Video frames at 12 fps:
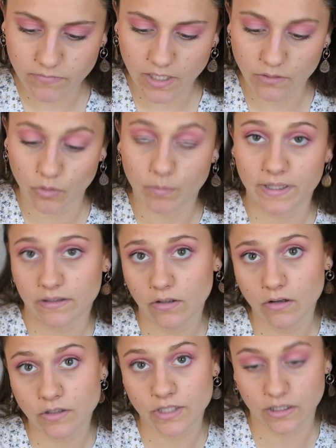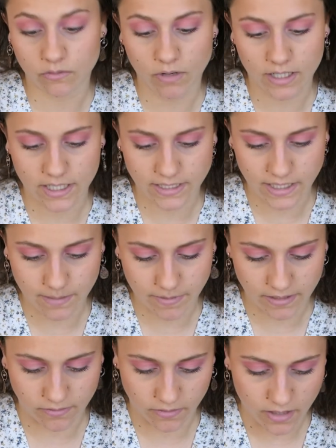Donc maintenant, j'ai de quoi classer les
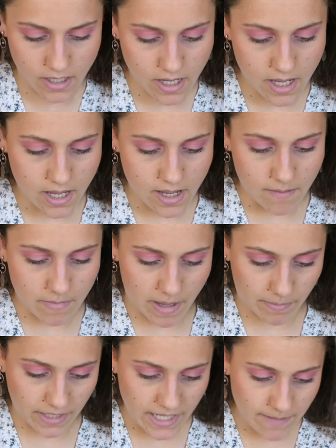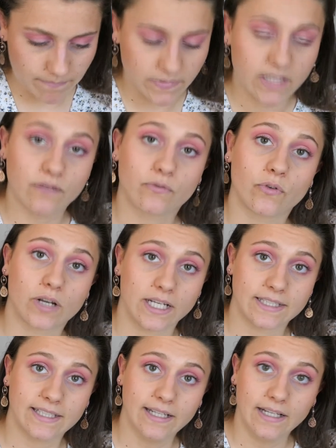personnes. Mais après, il faut
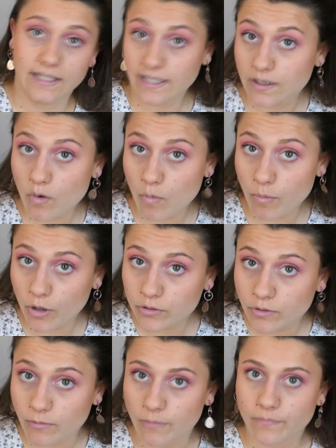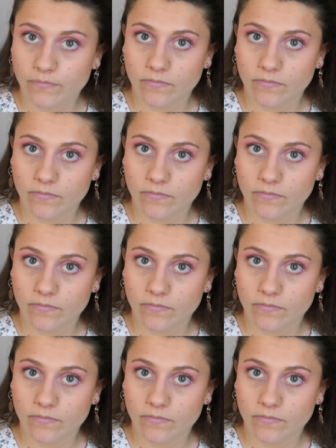classer les comportements.